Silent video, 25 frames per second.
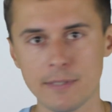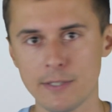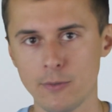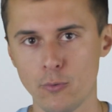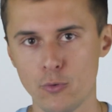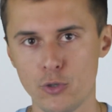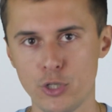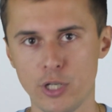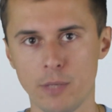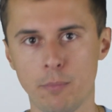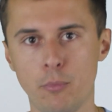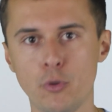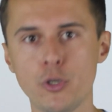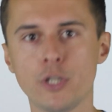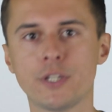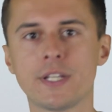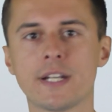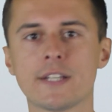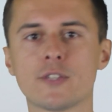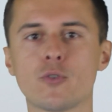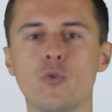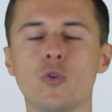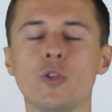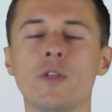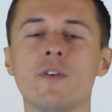случае будет
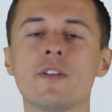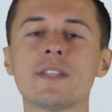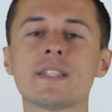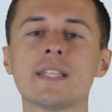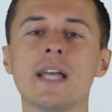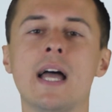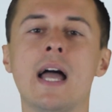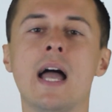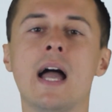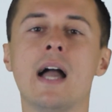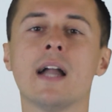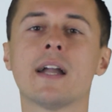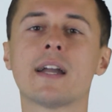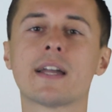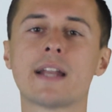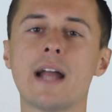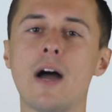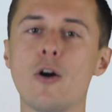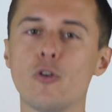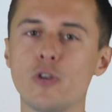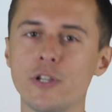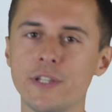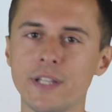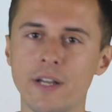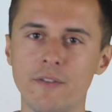расходоваться
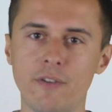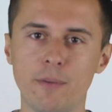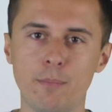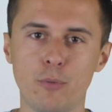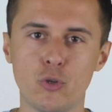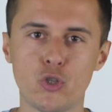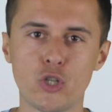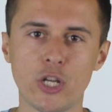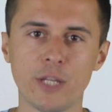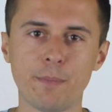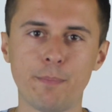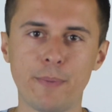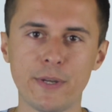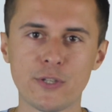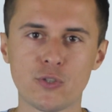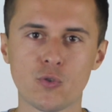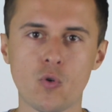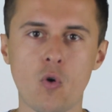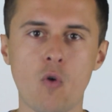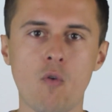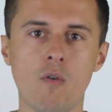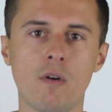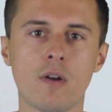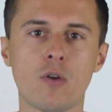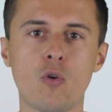краулинговый бюджет
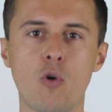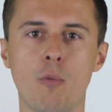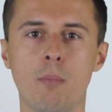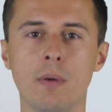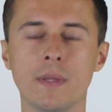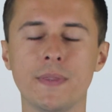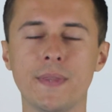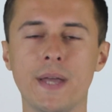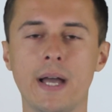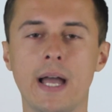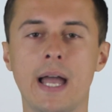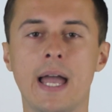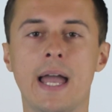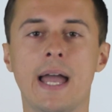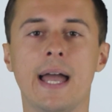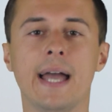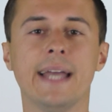поискового робота.